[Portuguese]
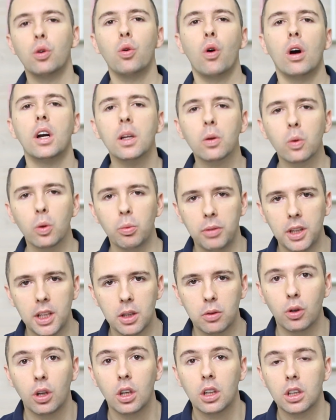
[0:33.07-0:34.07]
concorda
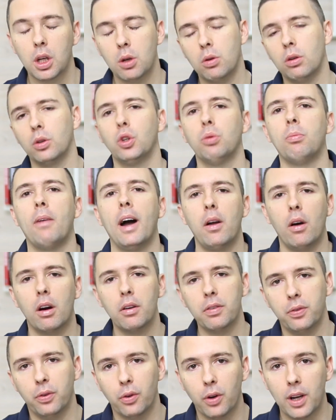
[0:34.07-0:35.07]
comigo que quanto
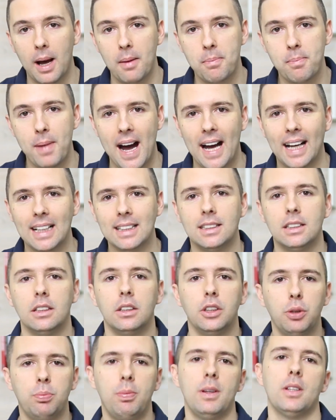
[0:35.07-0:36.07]
maior for a
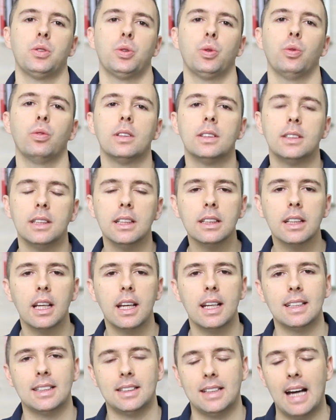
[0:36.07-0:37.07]
base de pessoas
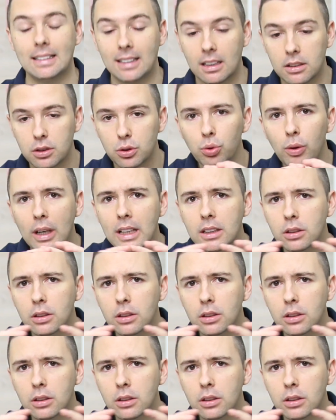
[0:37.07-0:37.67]
interessadas no